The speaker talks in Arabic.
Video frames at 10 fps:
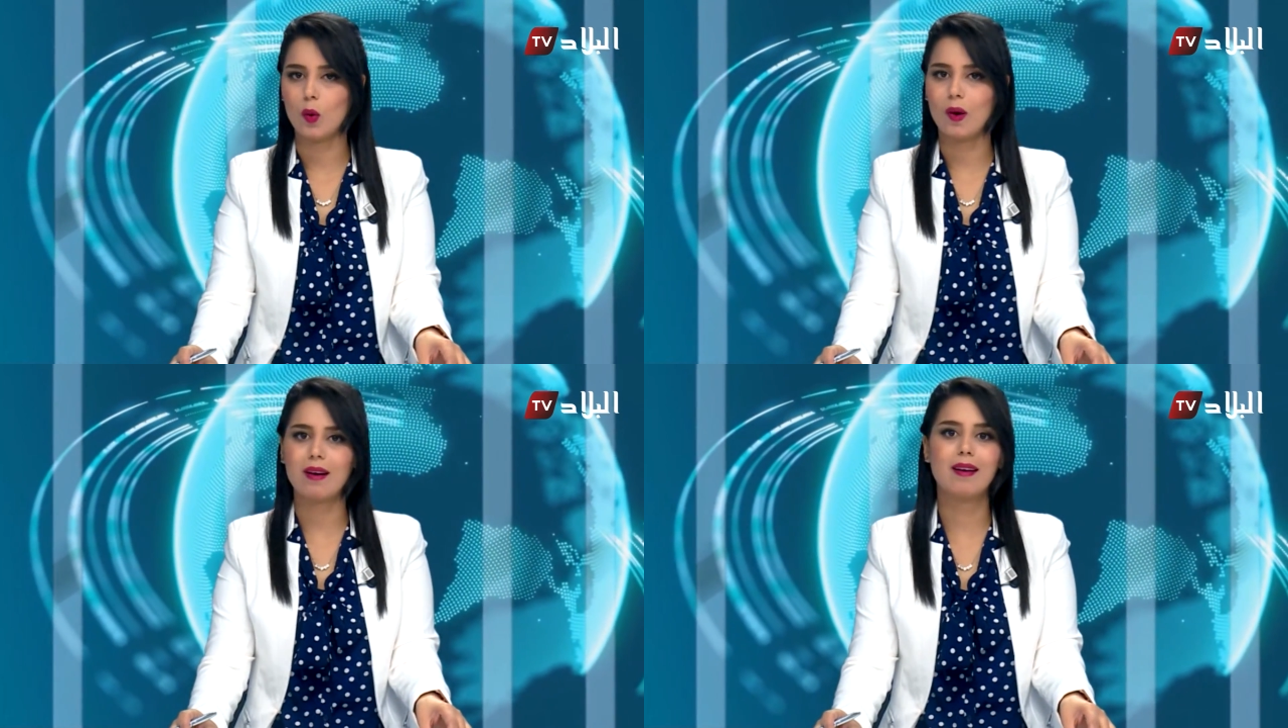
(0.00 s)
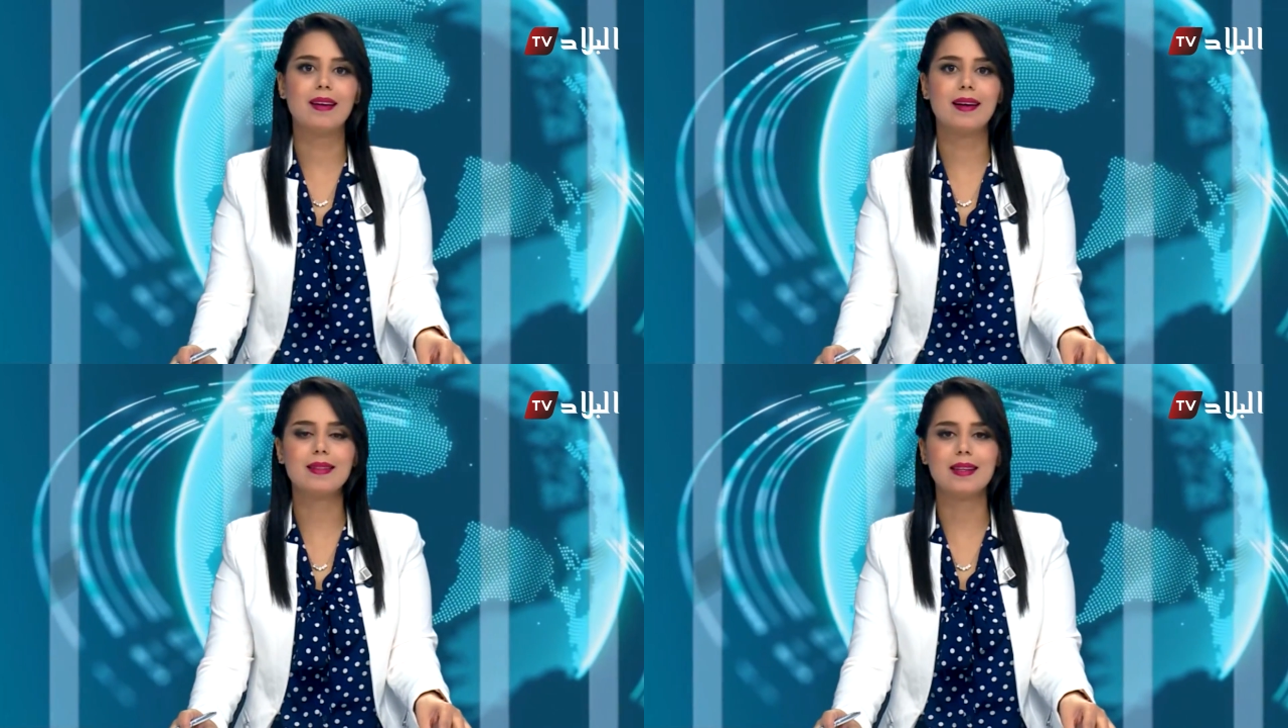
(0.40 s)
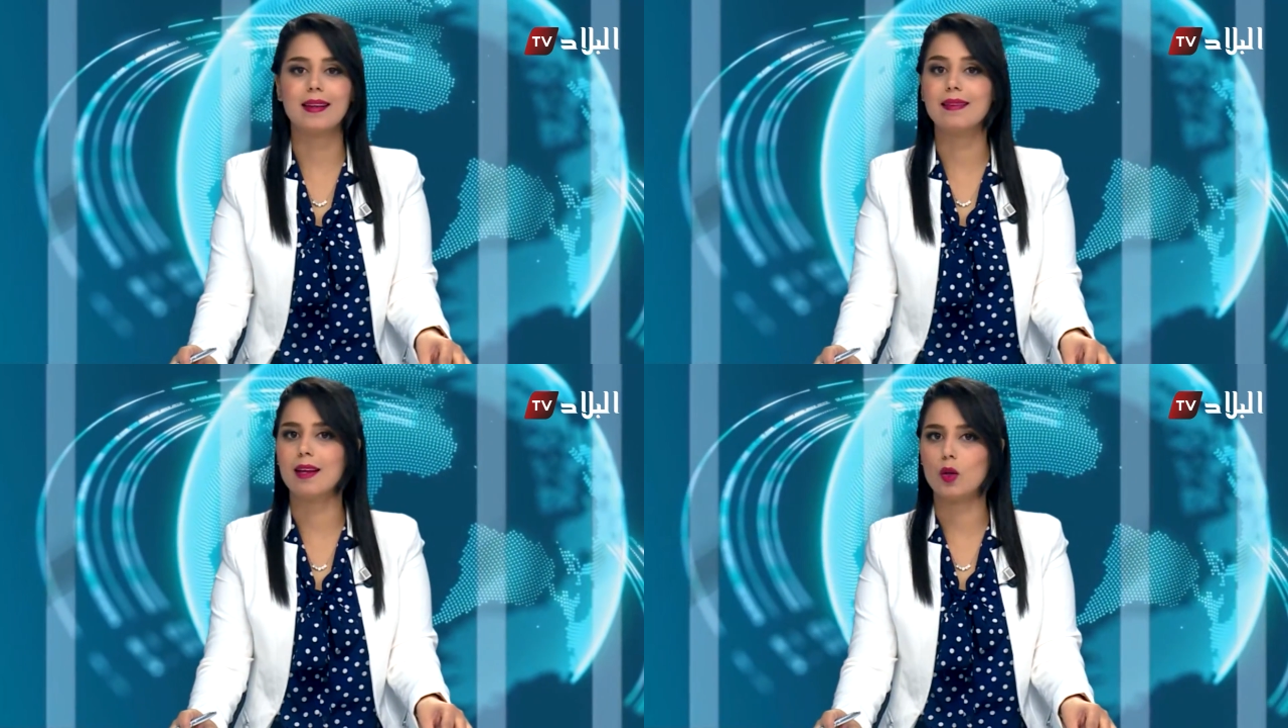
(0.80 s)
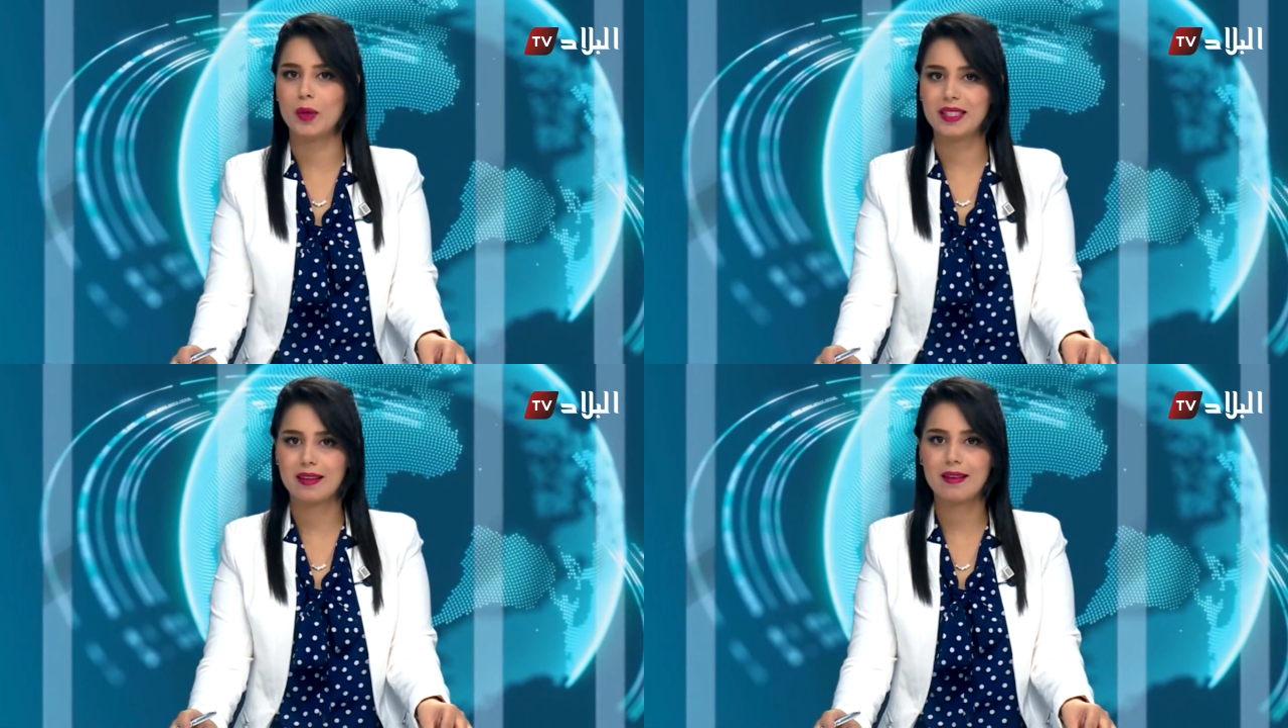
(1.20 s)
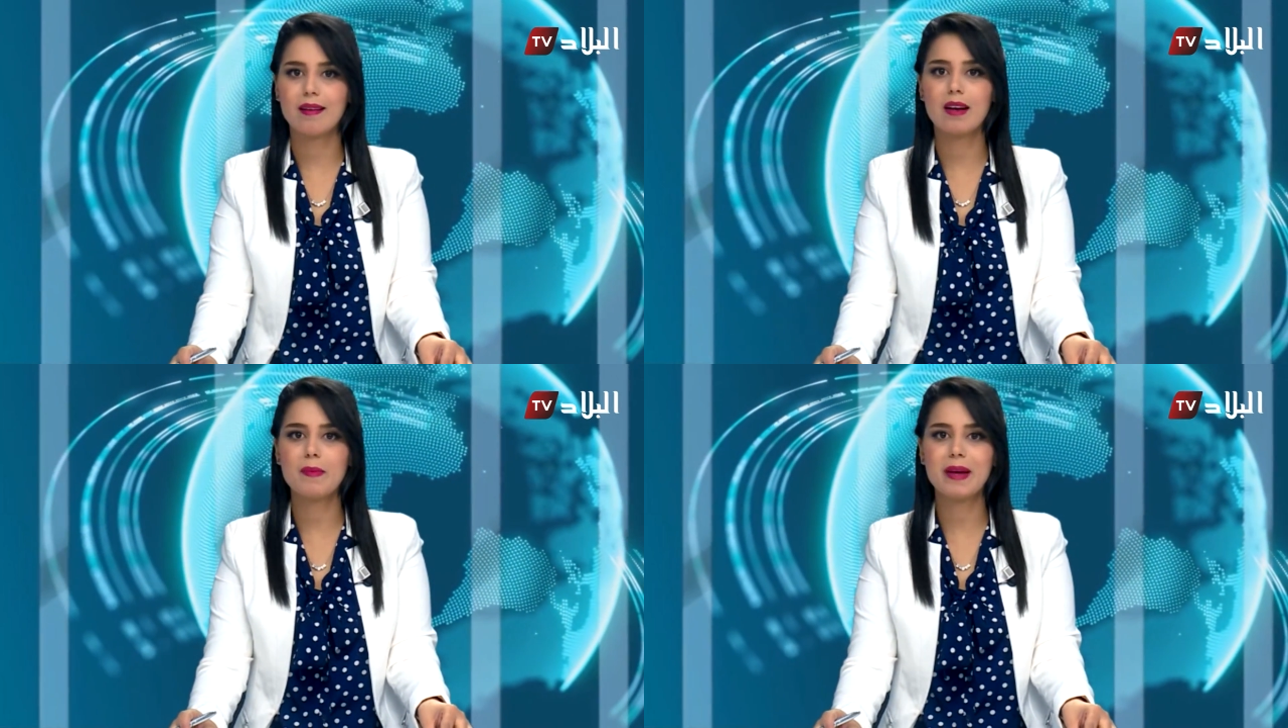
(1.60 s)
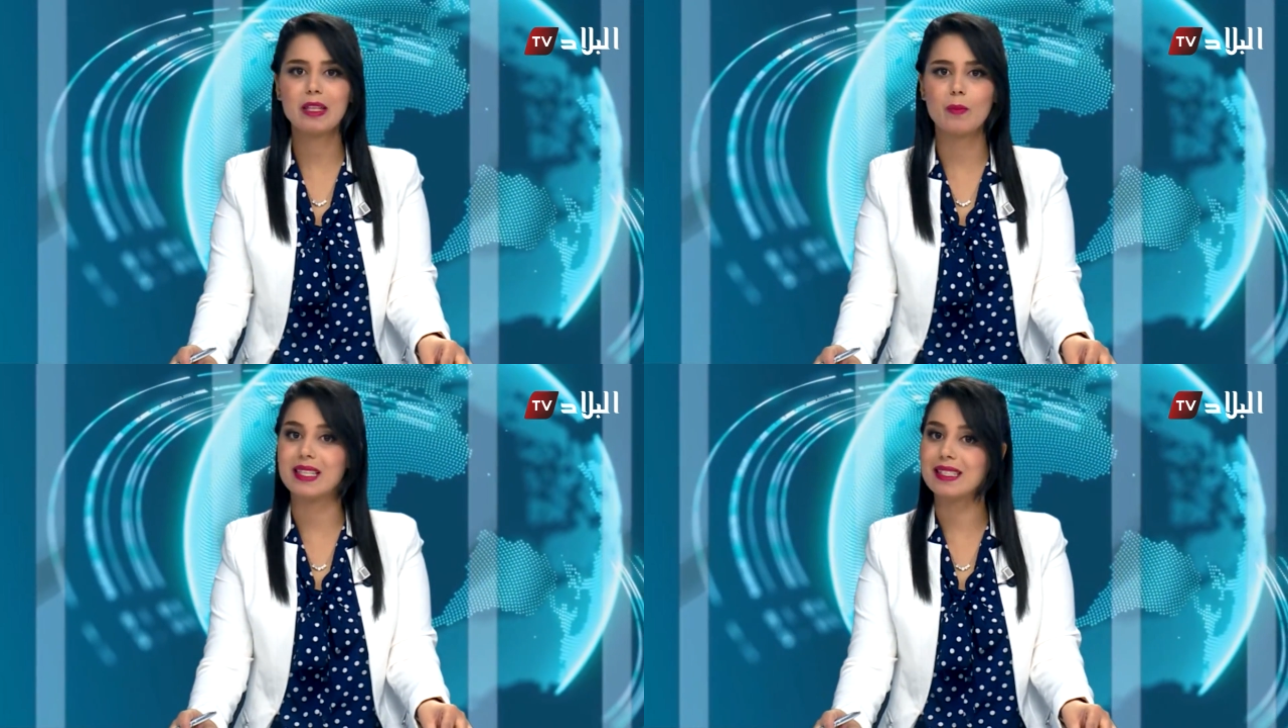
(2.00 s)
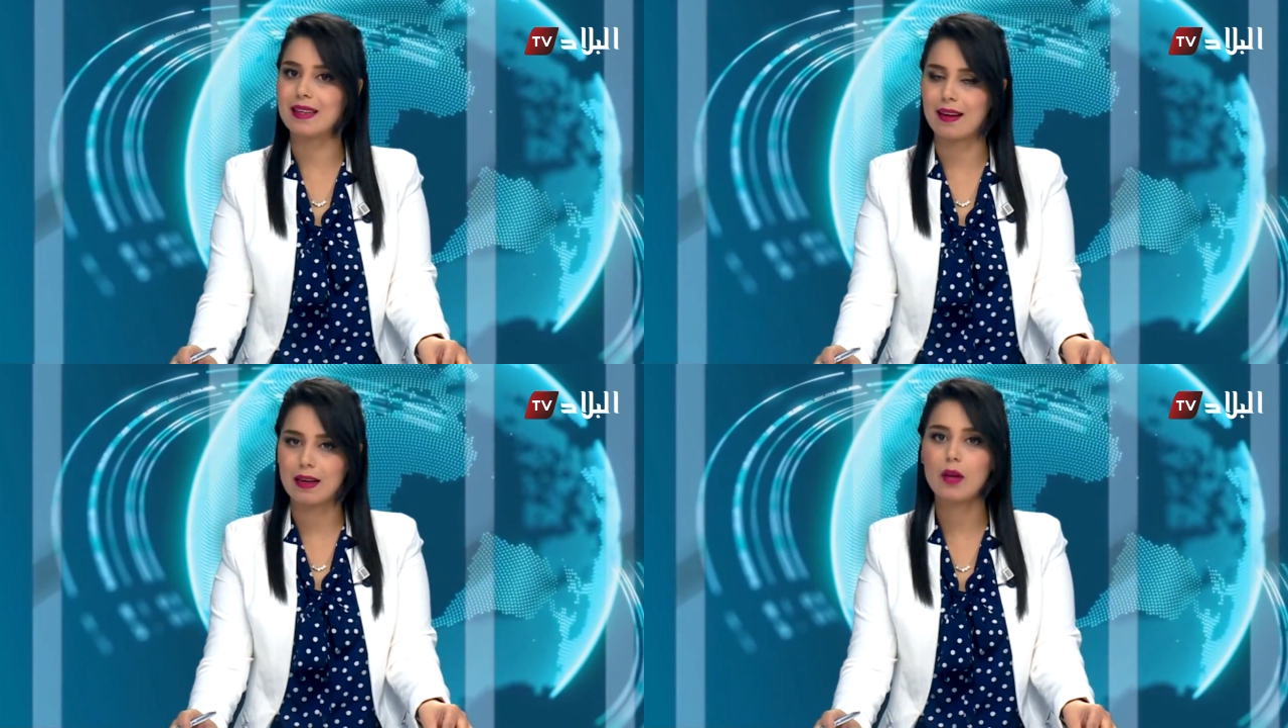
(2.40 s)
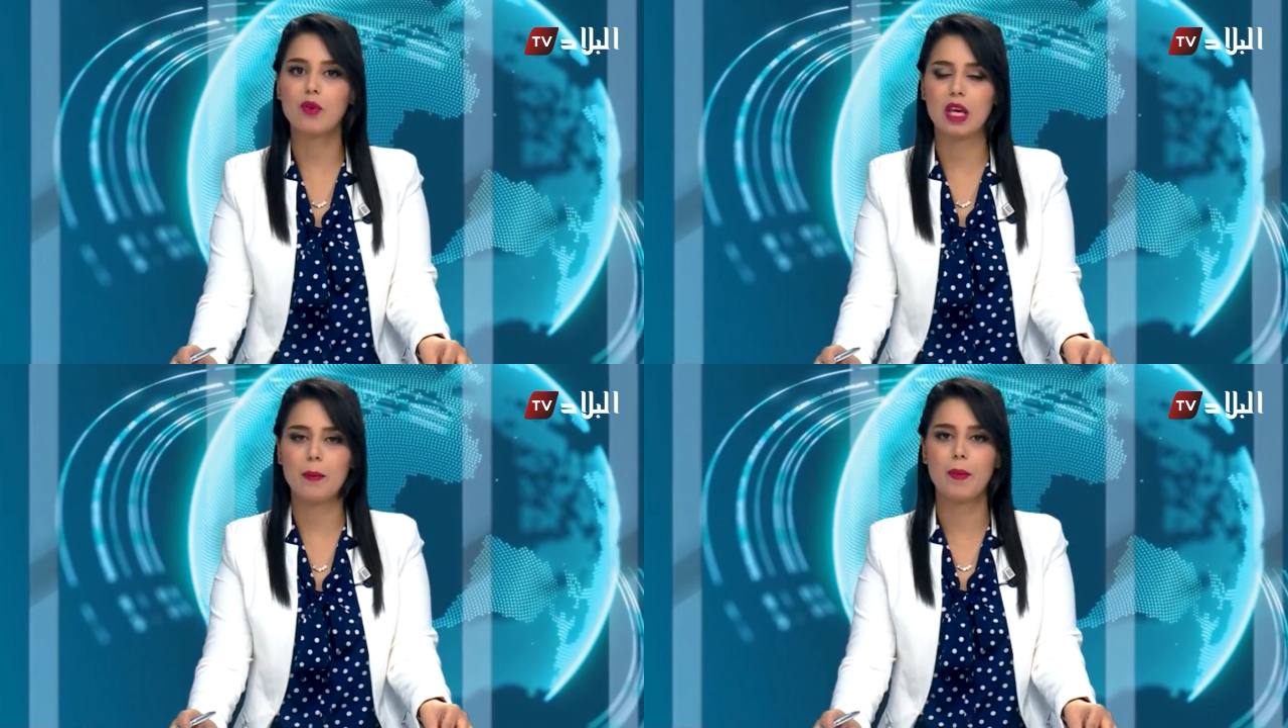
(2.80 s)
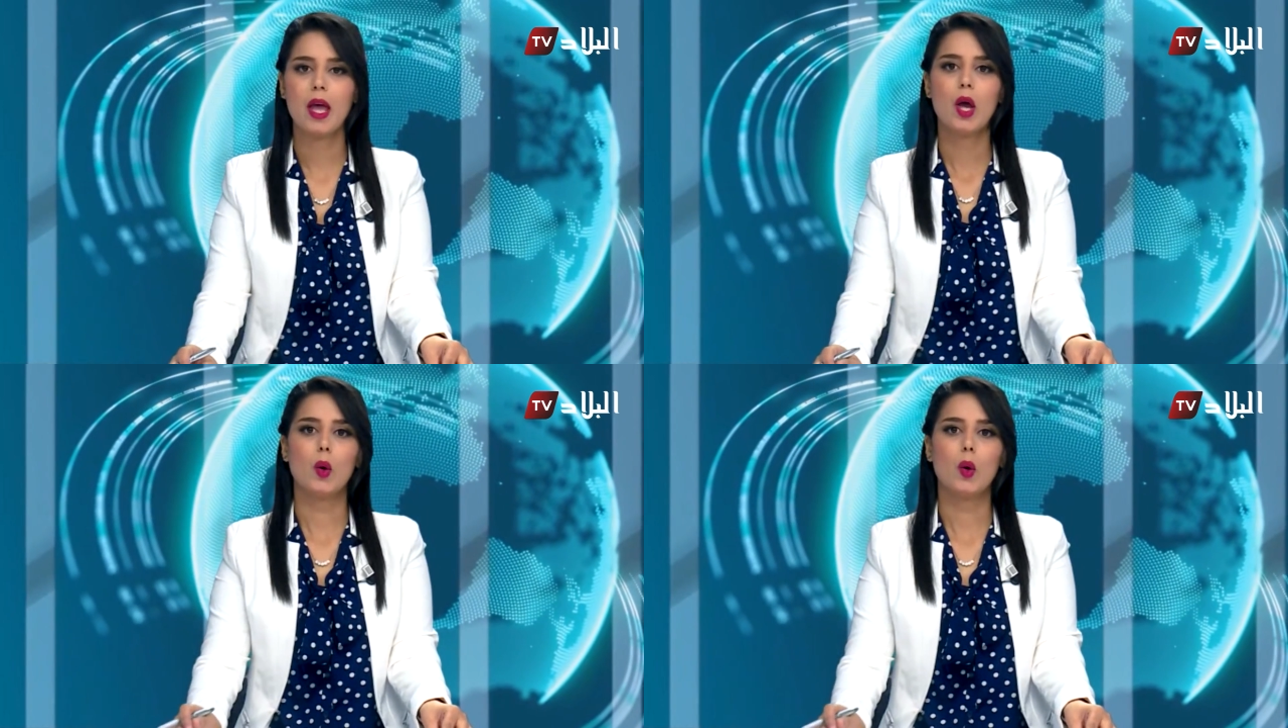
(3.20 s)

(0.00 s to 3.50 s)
وقالت إن الوزارة قامت باستخلافهم